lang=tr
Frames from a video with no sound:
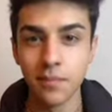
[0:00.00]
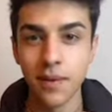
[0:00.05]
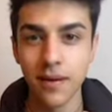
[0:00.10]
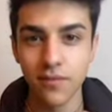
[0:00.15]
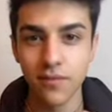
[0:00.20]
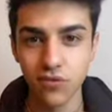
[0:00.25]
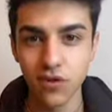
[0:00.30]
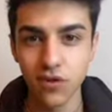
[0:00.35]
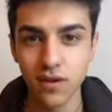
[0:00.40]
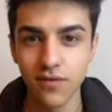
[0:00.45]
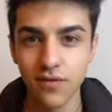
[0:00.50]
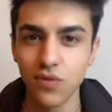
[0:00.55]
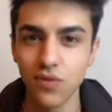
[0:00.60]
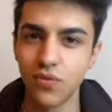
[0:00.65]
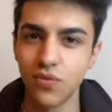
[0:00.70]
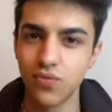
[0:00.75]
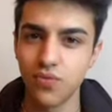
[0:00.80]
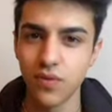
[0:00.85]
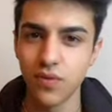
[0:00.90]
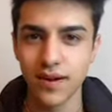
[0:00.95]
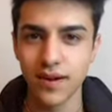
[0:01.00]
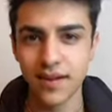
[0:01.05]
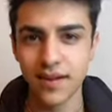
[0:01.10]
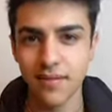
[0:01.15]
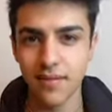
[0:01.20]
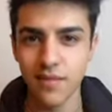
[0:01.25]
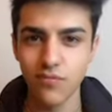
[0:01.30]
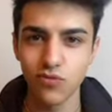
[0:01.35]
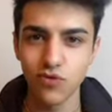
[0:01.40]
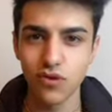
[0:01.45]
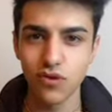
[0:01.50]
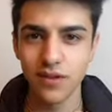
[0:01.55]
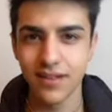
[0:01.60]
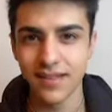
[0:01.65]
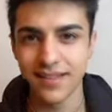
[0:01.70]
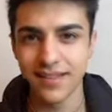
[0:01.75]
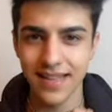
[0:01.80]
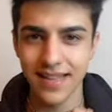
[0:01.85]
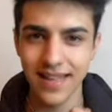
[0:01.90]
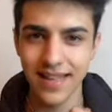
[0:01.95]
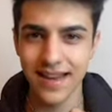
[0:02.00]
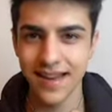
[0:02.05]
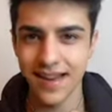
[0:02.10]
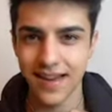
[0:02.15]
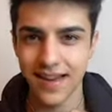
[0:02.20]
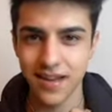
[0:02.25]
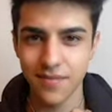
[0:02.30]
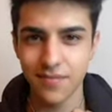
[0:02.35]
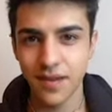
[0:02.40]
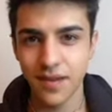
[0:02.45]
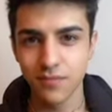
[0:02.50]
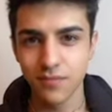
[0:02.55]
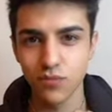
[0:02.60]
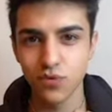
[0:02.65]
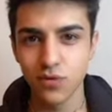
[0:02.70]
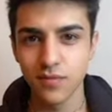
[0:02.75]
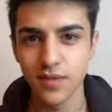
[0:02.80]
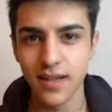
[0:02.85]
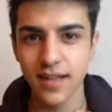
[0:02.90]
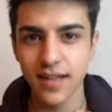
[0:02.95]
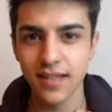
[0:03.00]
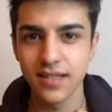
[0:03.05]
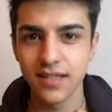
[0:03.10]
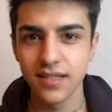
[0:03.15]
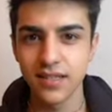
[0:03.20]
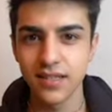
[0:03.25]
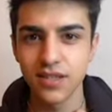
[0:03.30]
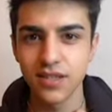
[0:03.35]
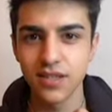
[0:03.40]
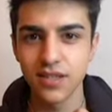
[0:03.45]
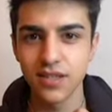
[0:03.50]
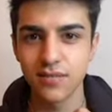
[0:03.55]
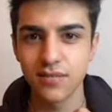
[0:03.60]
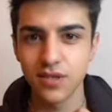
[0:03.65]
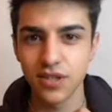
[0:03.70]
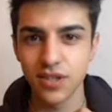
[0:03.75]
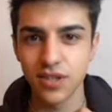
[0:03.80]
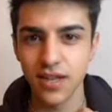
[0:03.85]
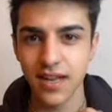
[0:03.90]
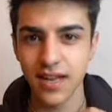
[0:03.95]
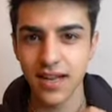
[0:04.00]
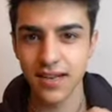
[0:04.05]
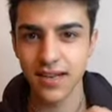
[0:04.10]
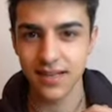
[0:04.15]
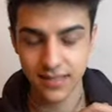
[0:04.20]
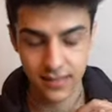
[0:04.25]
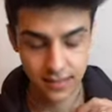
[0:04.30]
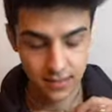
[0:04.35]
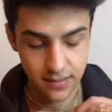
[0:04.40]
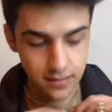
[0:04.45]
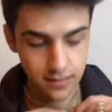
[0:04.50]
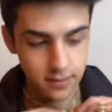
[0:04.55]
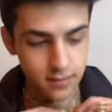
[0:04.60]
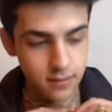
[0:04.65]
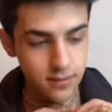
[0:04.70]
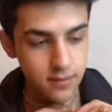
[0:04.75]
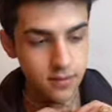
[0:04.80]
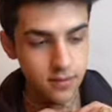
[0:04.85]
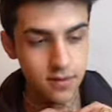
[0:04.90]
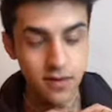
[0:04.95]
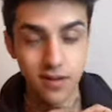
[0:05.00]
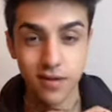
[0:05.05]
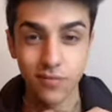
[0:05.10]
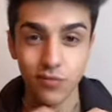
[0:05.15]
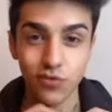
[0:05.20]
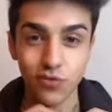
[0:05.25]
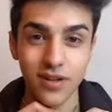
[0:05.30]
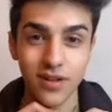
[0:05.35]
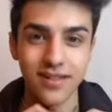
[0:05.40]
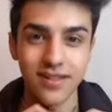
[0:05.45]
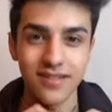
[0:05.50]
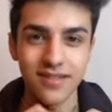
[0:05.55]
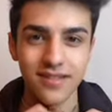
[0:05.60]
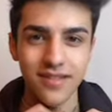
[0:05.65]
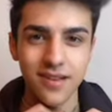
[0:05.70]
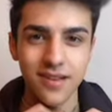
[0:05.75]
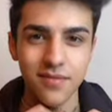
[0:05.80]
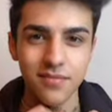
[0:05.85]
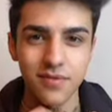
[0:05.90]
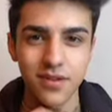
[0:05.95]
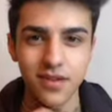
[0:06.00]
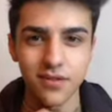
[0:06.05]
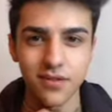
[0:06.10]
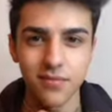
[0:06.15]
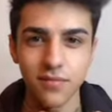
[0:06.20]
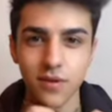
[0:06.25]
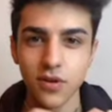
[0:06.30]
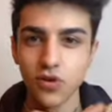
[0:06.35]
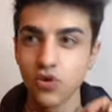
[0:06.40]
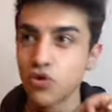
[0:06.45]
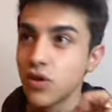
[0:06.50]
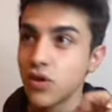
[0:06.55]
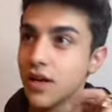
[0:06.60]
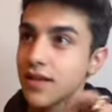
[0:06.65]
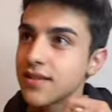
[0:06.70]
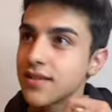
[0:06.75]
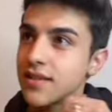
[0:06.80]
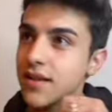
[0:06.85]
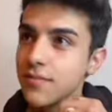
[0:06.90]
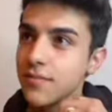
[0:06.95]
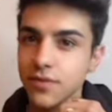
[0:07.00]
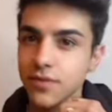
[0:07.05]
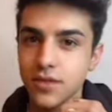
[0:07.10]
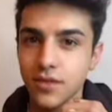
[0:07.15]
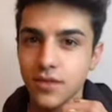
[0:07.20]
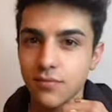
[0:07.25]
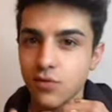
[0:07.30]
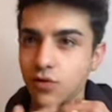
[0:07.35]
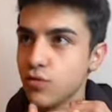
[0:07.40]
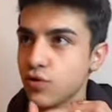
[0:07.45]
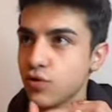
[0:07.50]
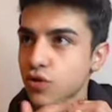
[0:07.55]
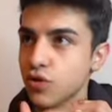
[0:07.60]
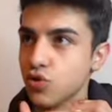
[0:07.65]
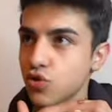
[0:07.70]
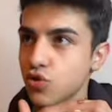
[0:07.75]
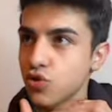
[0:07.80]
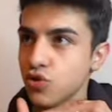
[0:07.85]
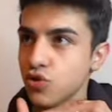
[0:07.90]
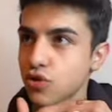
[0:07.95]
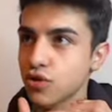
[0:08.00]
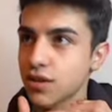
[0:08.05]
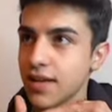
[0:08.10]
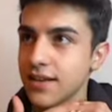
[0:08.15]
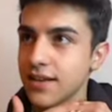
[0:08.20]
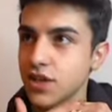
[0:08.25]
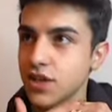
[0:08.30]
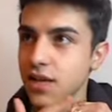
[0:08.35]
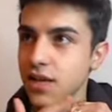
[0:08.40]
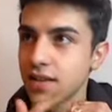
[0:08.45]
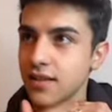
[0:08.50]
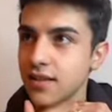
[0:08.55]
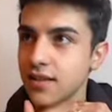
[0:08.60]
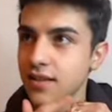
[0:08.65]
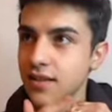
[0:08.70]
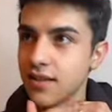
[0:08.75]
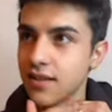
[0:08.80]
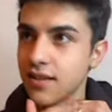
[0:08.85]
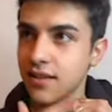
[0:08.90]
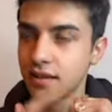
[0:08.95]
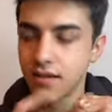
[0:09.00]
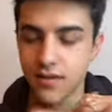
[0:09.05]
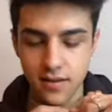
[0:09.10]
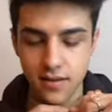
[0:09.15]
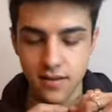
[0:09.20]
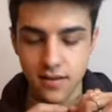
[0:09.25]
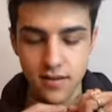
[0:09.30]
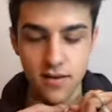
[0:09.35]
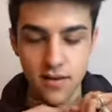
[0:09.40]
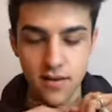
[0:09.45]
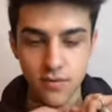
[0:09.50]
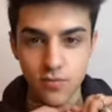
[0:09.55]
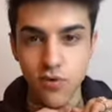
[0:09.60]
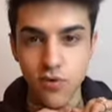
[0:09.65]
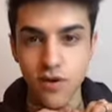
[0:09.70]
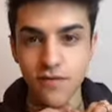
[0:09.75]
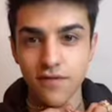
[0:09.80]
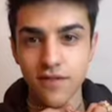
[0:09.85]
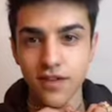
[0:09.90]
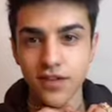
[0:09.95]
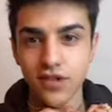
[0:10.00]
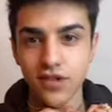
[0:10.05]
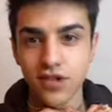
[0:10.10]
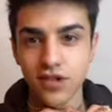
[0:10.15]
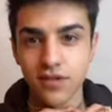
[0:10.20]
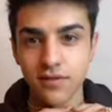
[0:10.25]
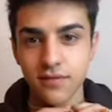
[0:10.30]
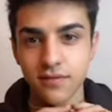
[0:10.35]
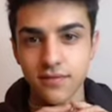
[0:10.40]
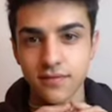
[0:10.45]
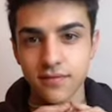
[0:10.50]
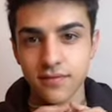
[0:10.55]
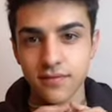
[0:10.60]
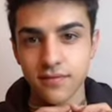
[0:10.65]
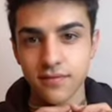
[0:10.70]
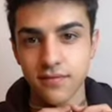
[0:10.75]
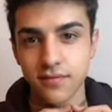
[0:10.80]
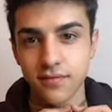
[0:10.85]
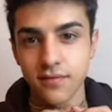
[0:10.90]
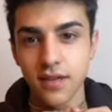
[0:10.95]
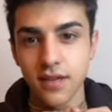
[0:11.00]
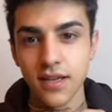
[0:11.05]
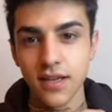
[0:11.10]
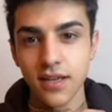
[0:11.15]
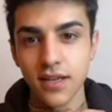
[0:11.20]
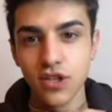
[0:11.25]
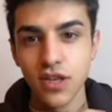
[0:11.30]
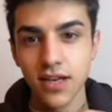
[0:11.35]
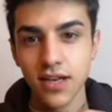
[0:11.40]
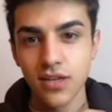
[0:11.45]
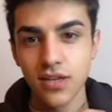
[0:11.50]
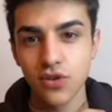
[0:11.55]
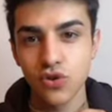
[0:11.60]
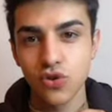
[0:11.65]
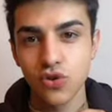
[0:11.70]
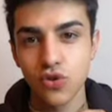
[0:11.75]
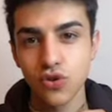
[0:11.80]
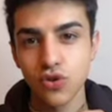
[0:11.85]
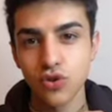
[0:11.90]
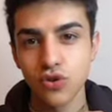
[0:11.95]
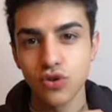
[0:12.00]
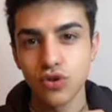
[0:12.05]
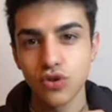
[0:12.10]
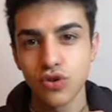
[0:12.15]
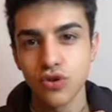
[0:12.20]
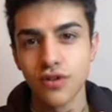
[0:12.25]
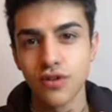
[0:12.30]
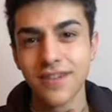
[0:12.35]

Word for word: Ben buna üf var ya ben bunu neler neler yaparım. Bunu bir altın zincir mincir ayarlarız. Bunun altını yaptırayım. Şunun altını yaptıracağım değil mi? Şunu gerçek altını. Bu hafta içi. Cellaş Kürttür.